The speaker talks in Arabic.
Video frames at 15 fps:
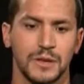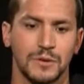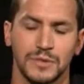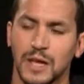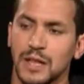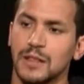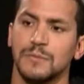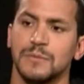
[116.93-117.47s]
نتاعي
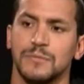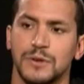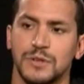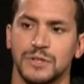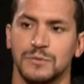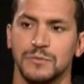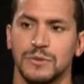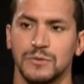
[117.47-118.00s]
وتعلمت
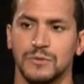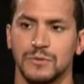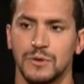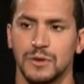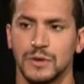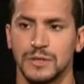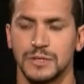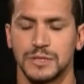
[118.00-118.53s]
برشا منه
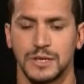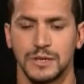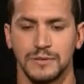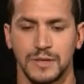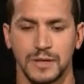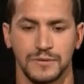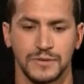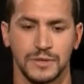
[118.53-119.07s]

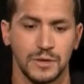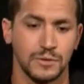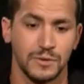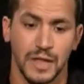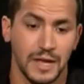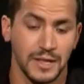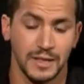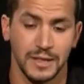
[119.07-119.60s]
السيد ديف
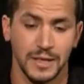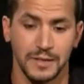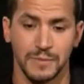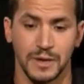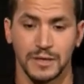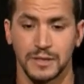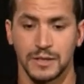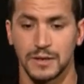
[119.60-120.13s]
سيل لحد
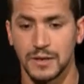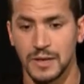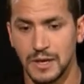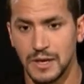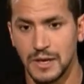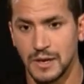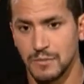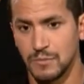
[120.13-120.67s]
الان معناتها
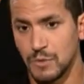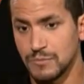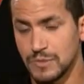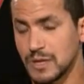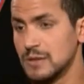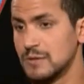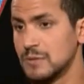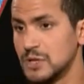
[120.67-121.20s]

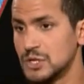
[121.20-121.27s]
ممتن